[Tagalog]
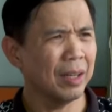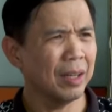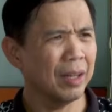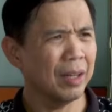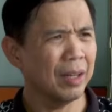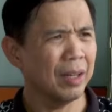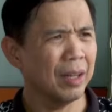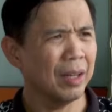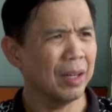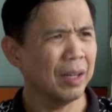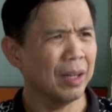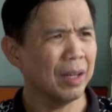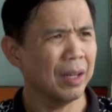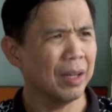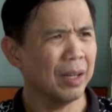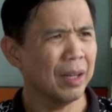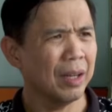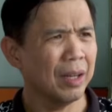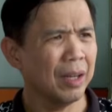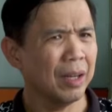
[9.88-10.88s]
Sir
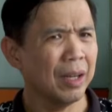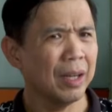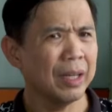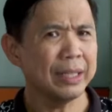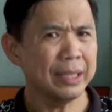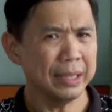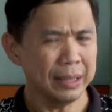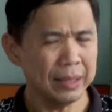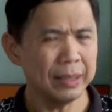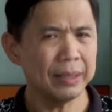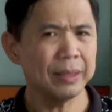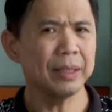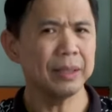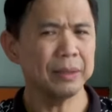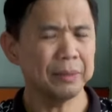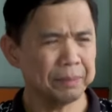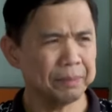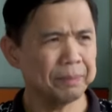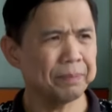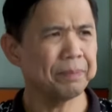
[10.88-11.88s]
Europa that um,
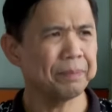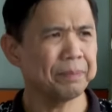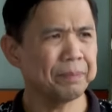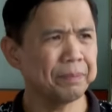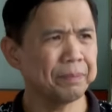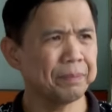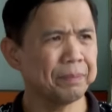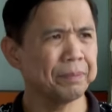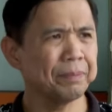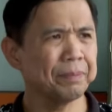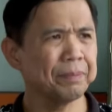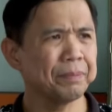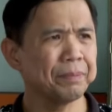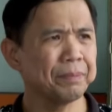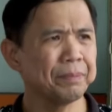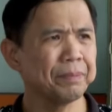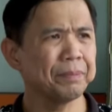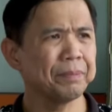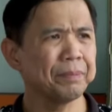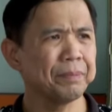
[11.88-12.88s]
it's, it's
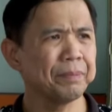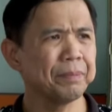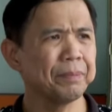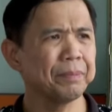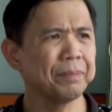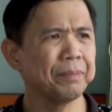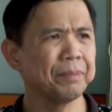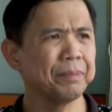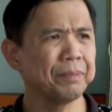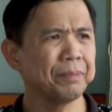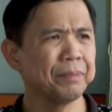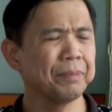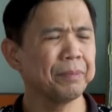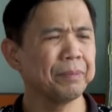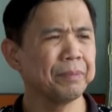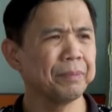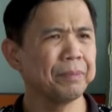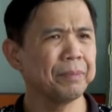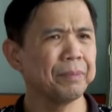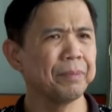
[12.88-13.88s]
against the
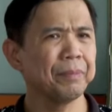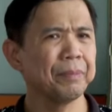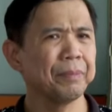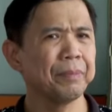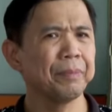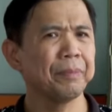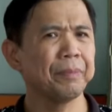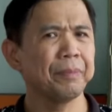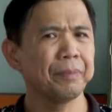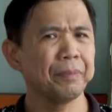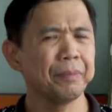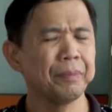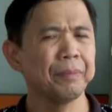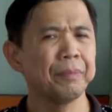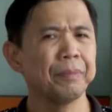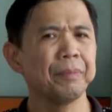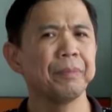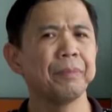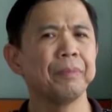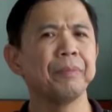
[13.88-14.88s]
fundamental
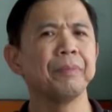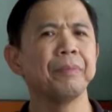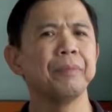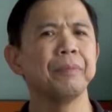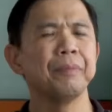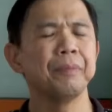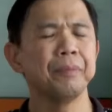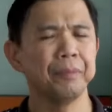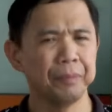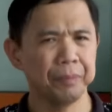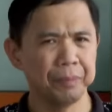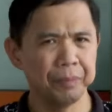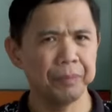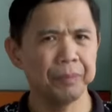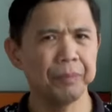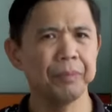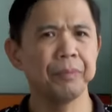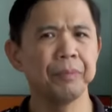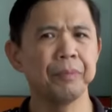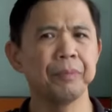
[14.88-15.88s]
powers or
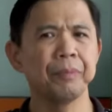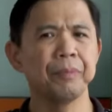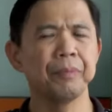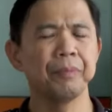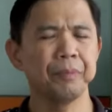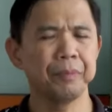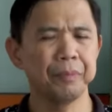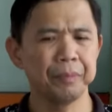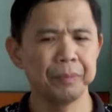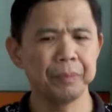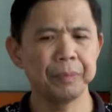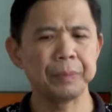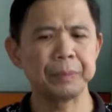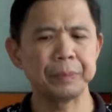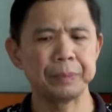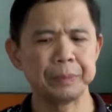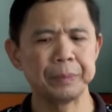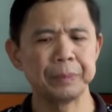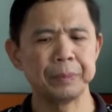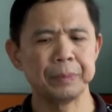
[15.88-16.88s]
fundamental
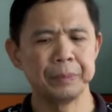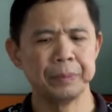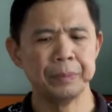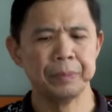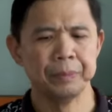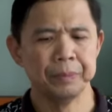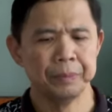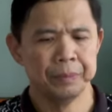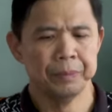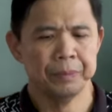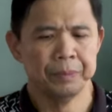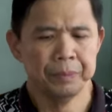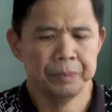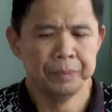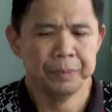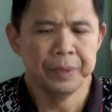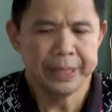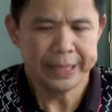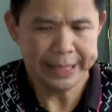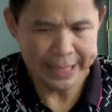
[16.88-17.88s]
power of the judiciary?
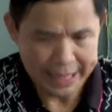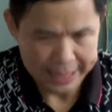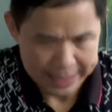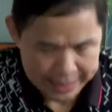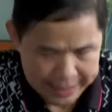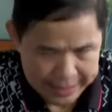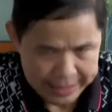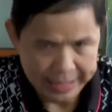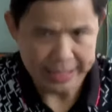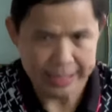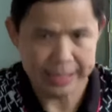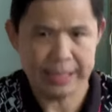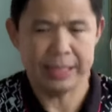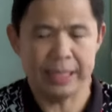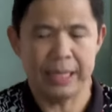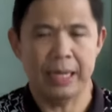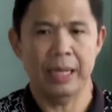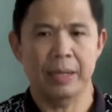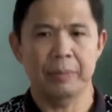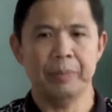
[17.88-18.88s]
Yes,
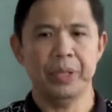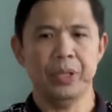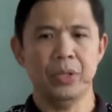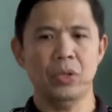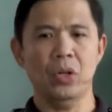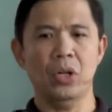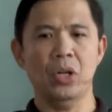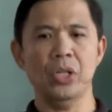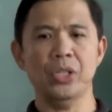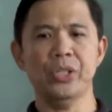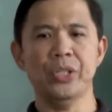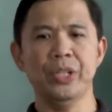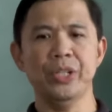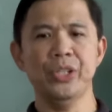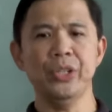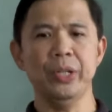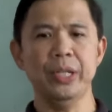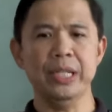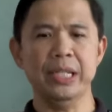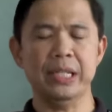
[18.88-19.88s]
yes, uh, because the
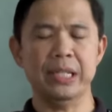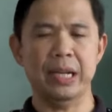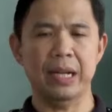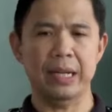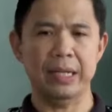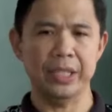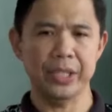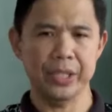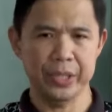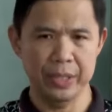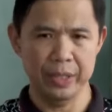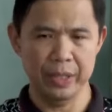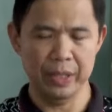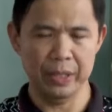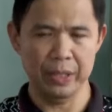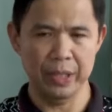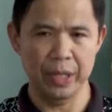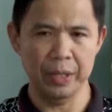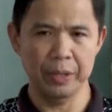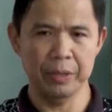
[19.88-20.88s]
judiciary is the
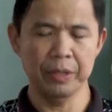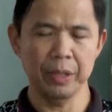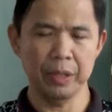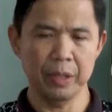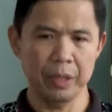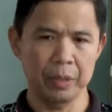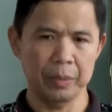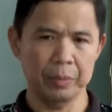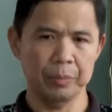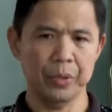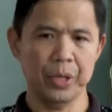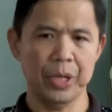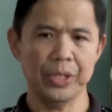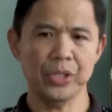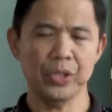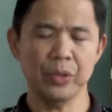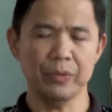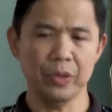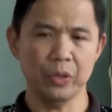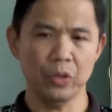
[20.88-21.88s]
third uh,
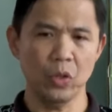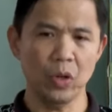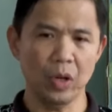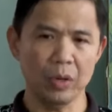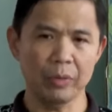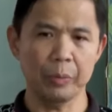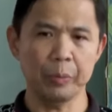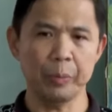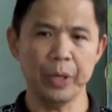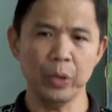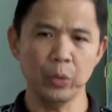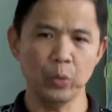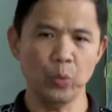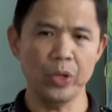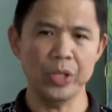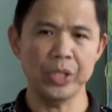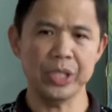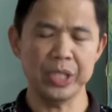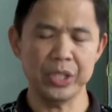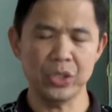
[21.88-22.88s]
branch of our government
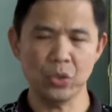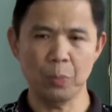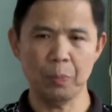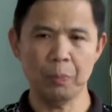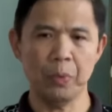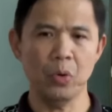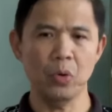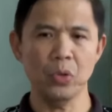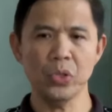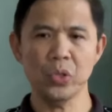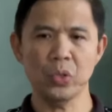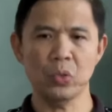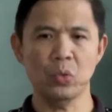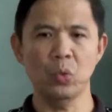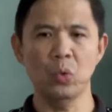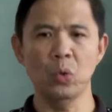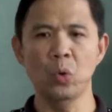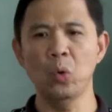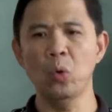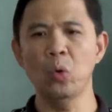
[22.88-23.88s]
which is supposed
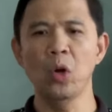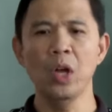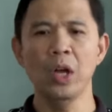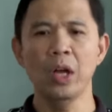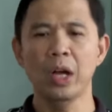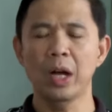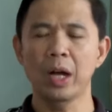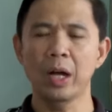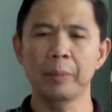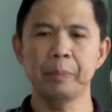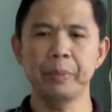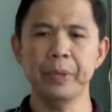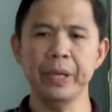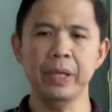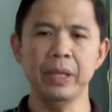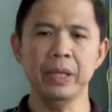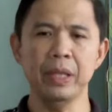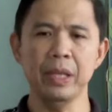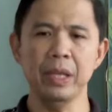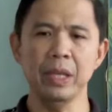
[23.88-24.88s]
to uh,
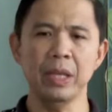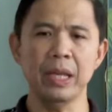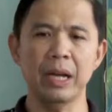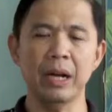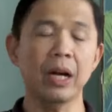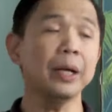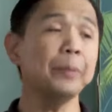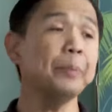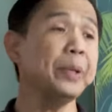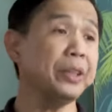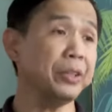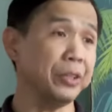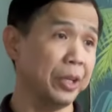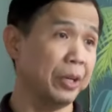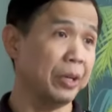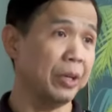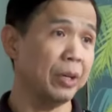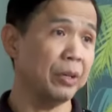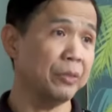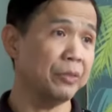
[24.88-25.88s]
be the
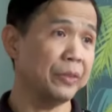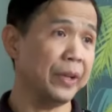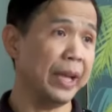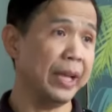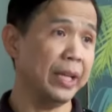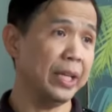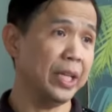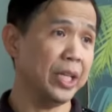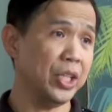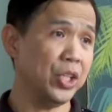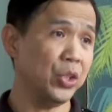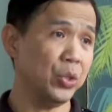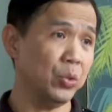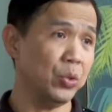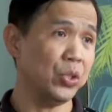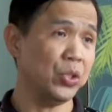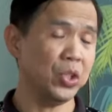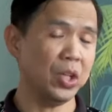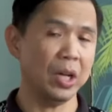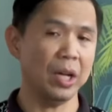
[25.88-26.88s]
arbiter of any
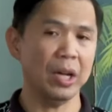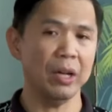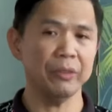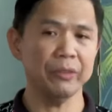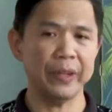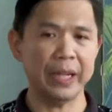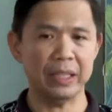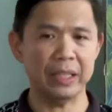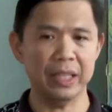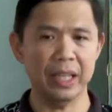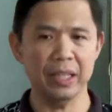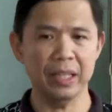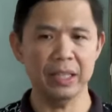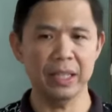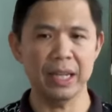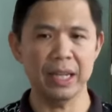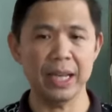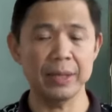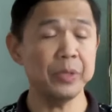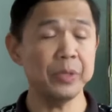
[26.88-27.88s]
issues uh, affecting
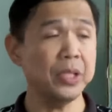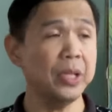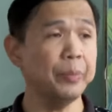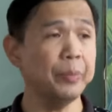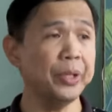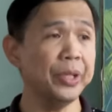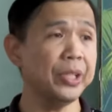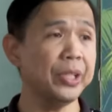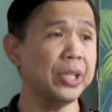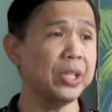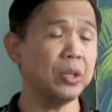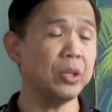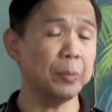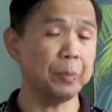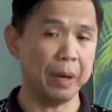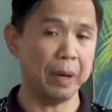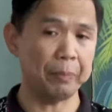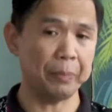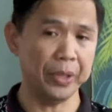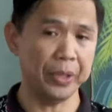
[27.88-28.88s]
the lives, liberties, or
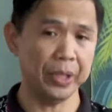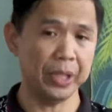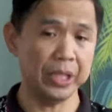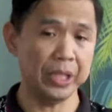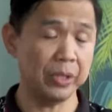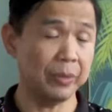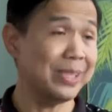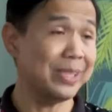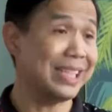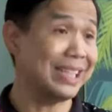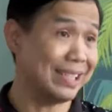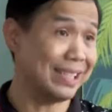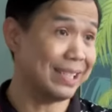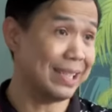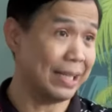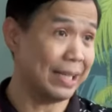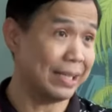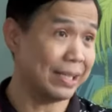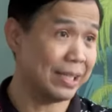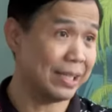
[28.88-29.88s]
properties of
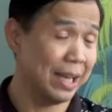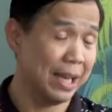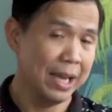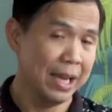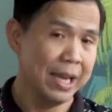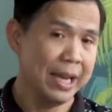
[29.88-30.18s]
citizens.